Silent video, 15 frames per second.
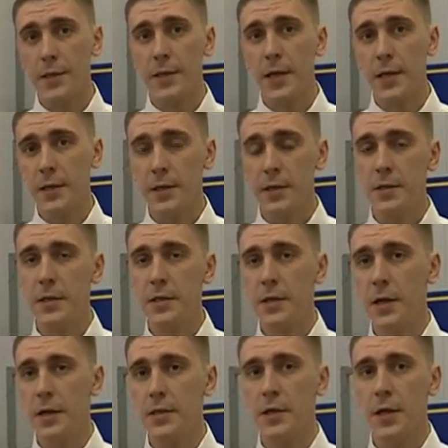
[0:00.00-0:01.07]
занятость и
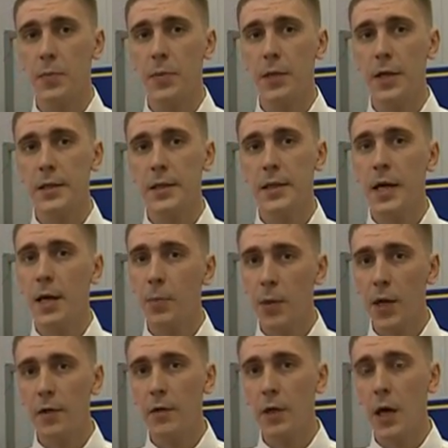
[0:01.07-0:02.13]
серые зарплаты, как
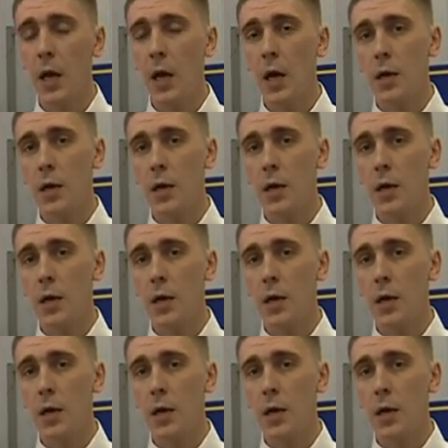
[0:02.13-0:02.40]
правило,